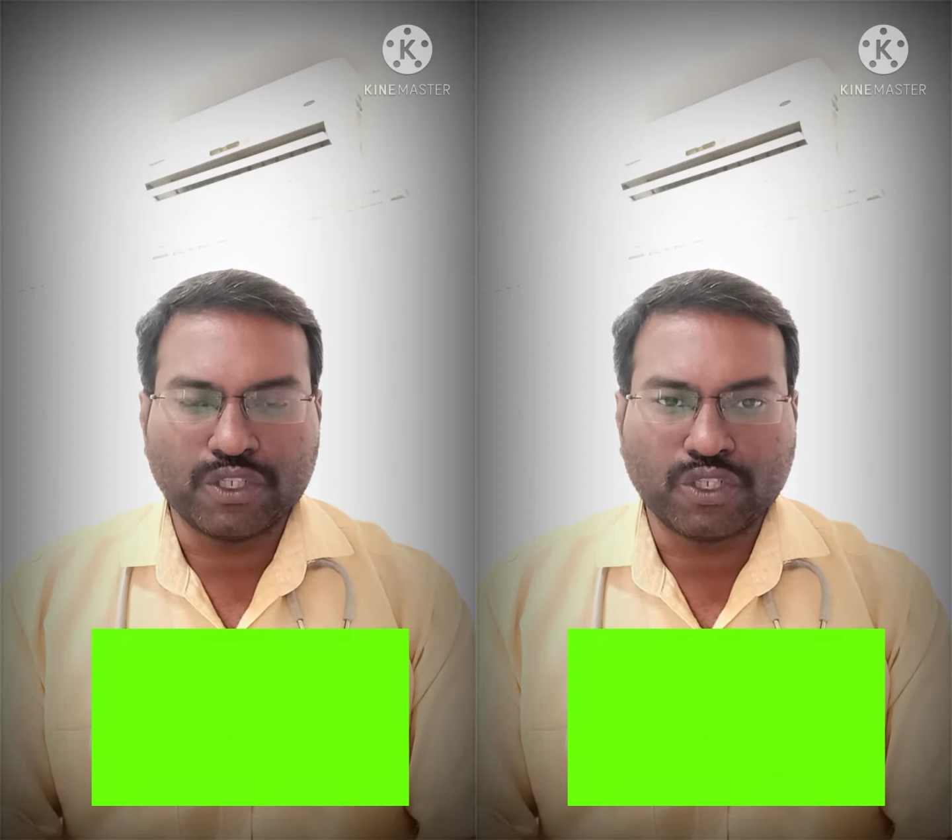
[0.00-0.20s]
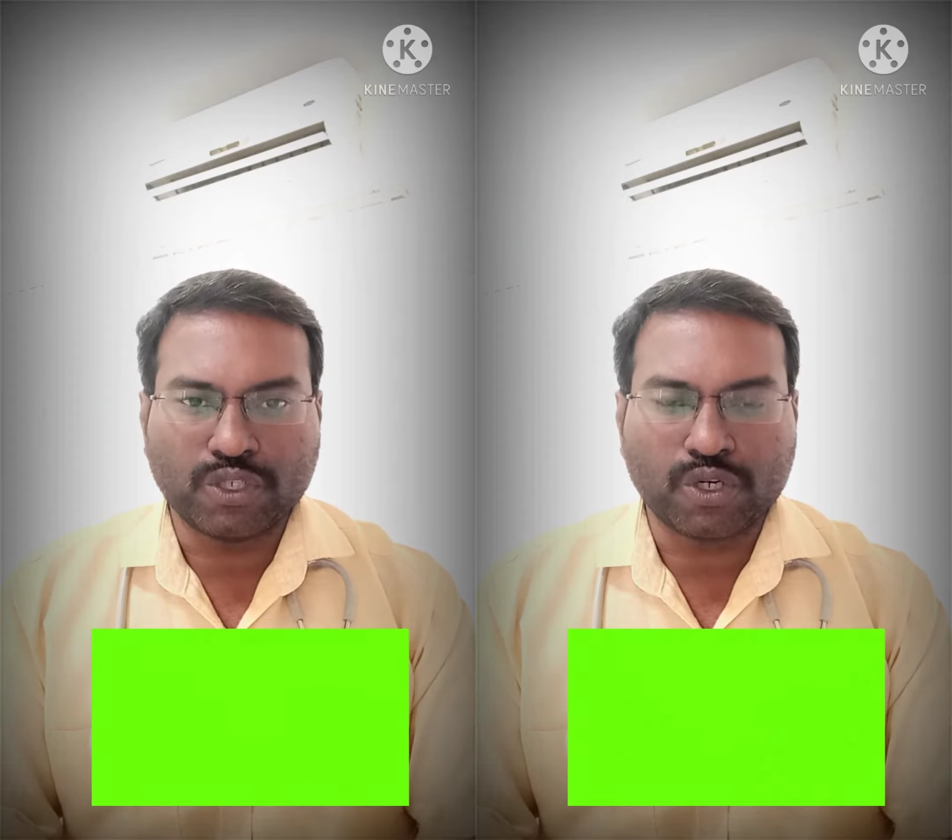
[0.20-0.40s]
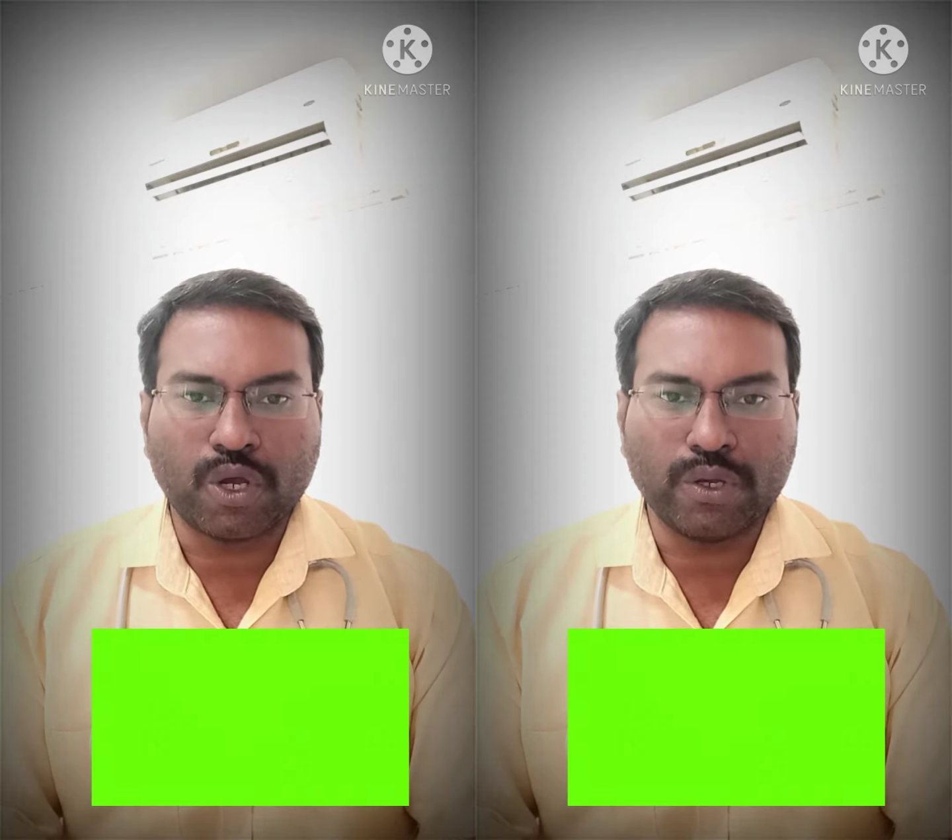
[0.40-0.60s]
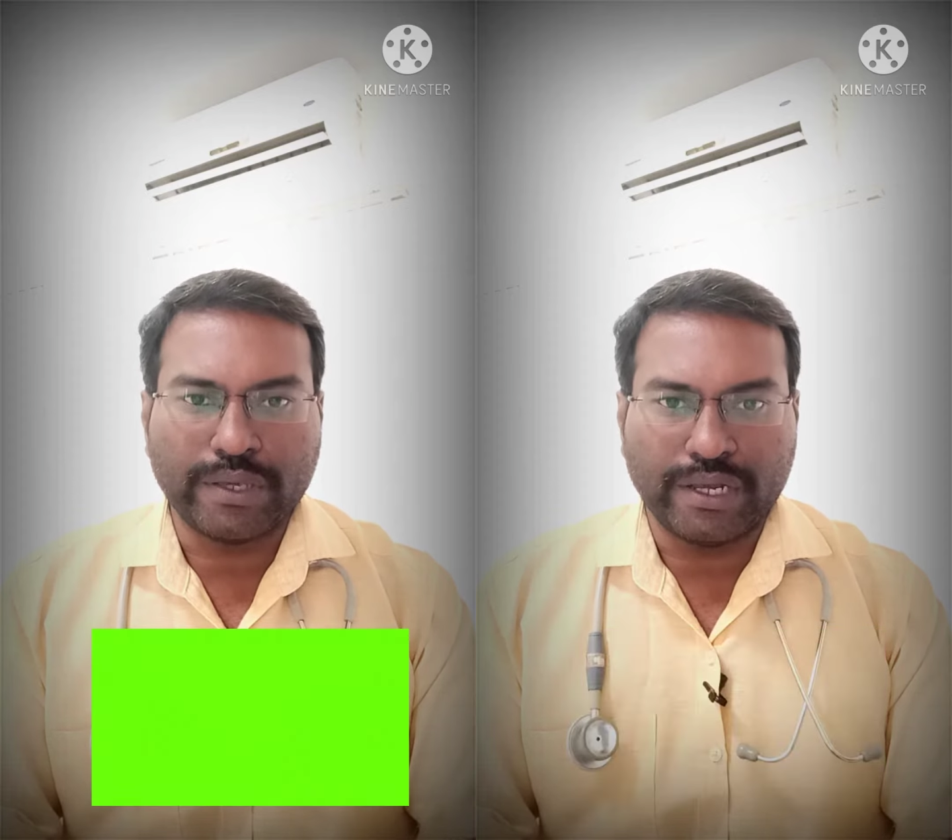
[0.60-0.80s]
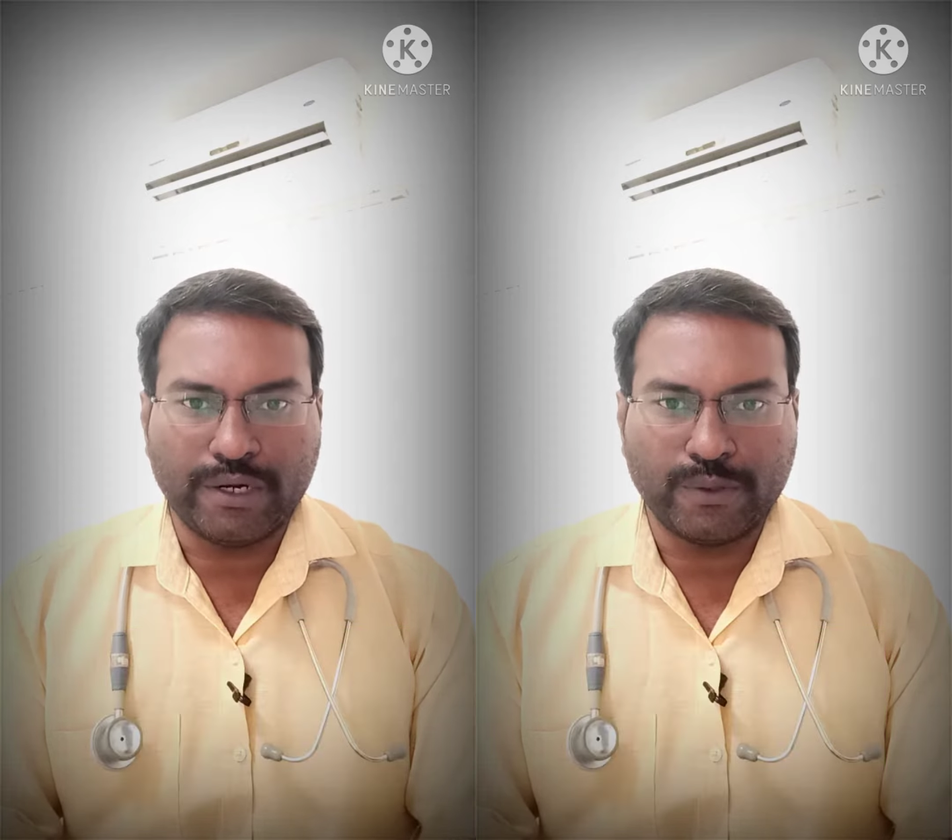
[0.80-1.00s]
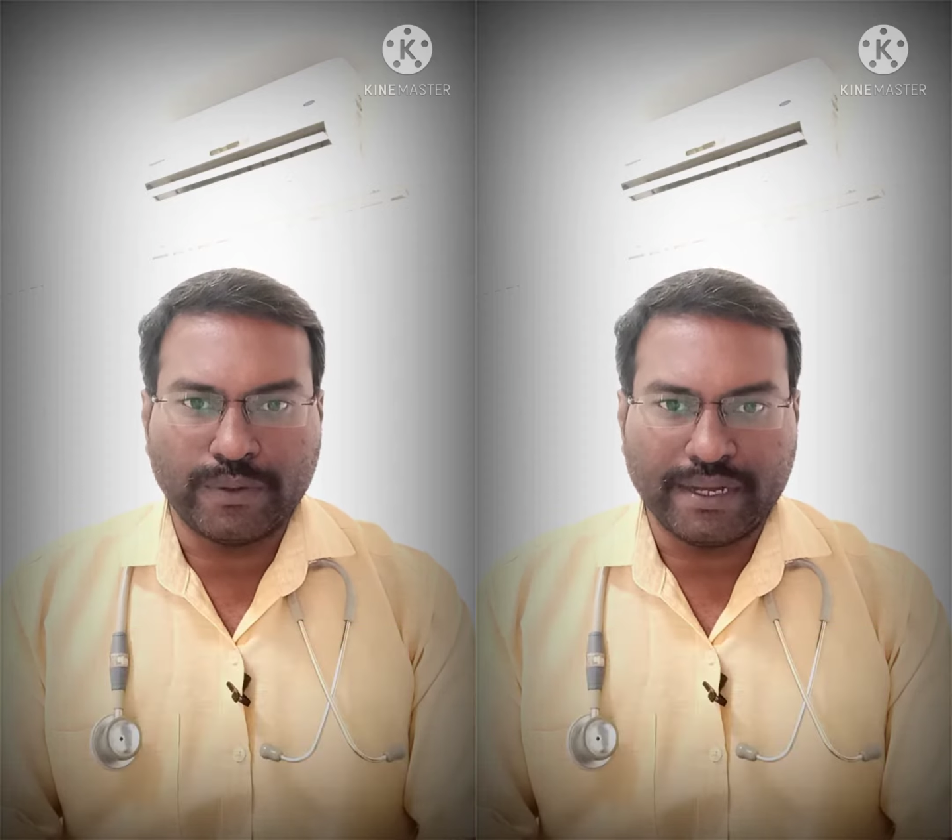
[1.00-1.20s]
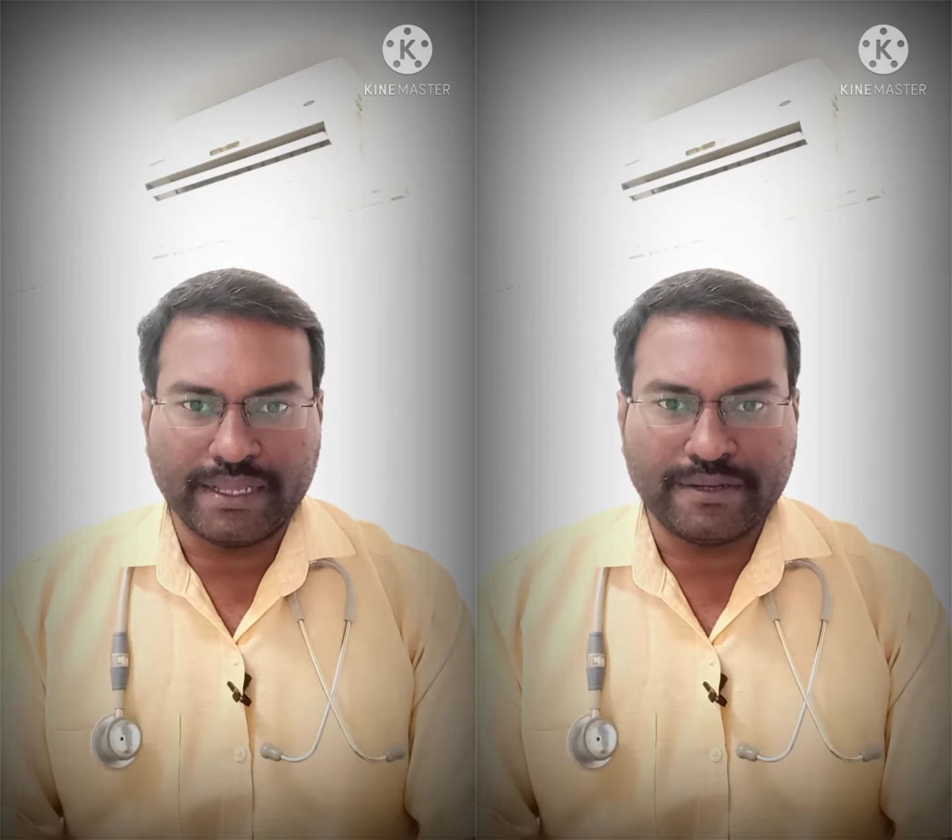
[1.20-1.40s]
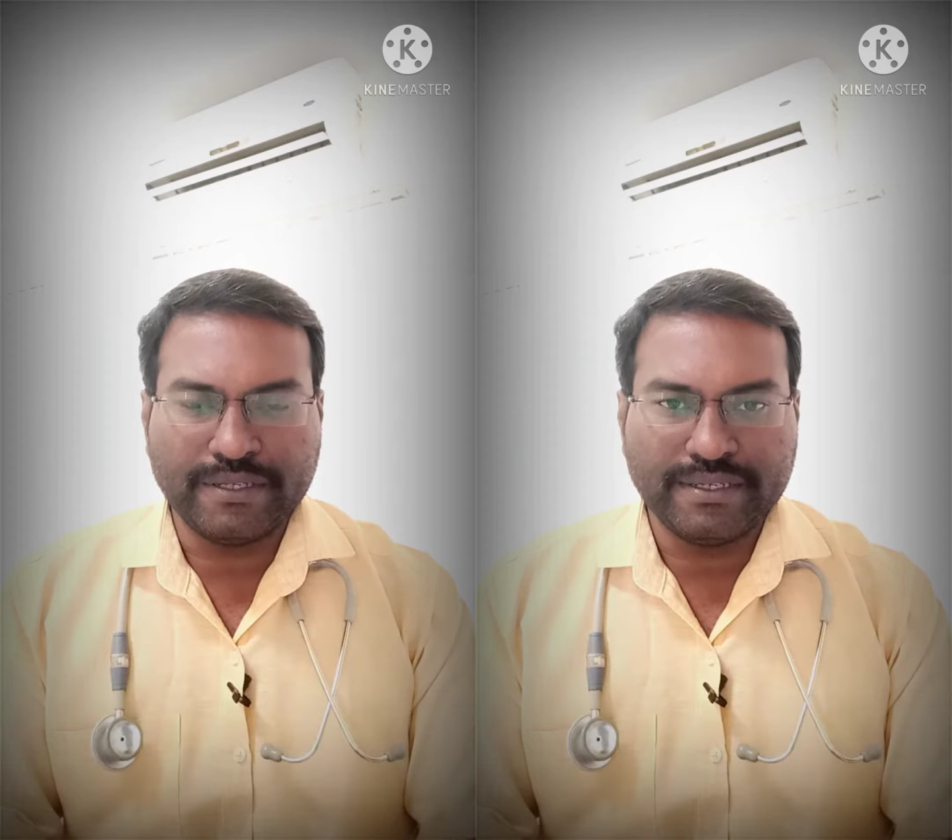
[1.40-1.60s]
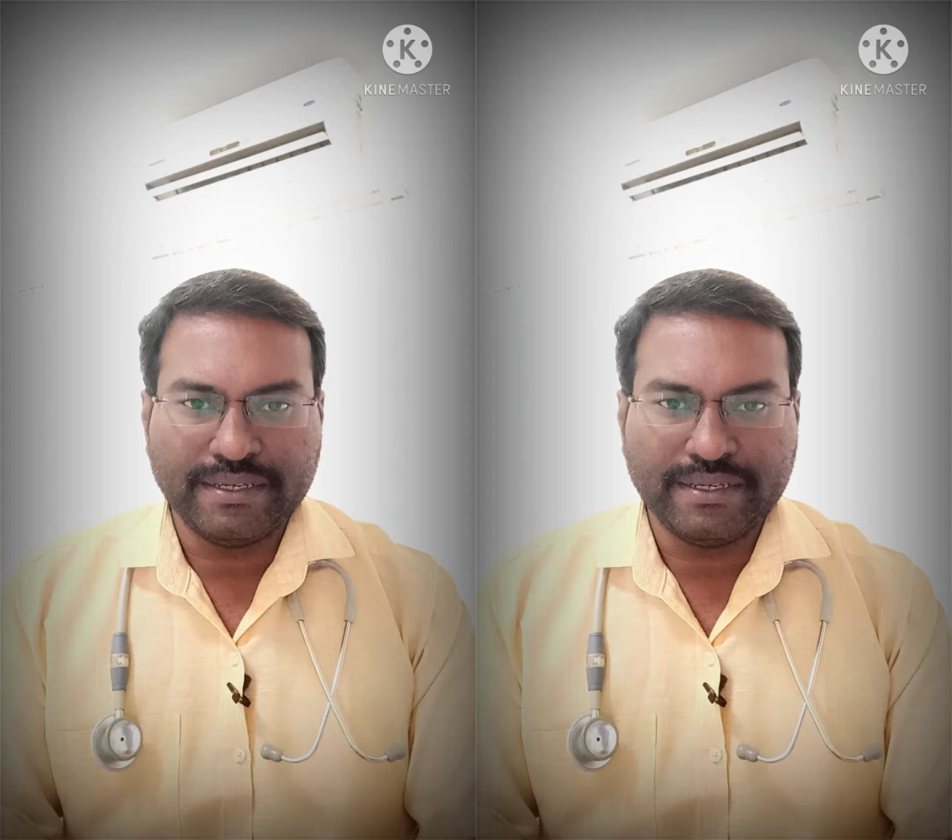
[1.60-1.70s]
ஸ்ட்ரா எல்லோ அதாவது